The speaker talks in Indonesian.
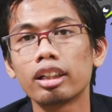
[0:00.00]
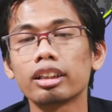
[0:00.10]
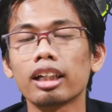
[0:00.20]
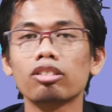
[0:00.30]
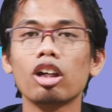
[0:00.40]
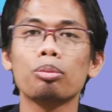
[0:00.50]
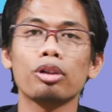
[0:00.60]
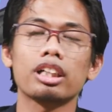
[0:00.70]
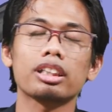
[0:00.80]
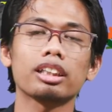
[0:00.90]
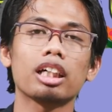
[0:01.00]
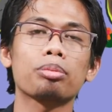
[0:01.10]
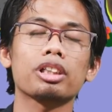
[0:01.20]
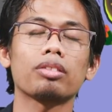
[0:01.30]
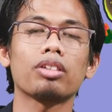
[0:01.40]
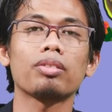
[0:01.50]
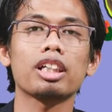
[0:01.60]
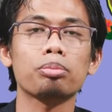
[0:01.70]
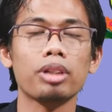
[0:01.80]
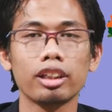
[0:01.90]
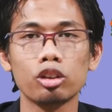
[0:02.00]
Ya, inilah obrolan saya bersama Mas Prai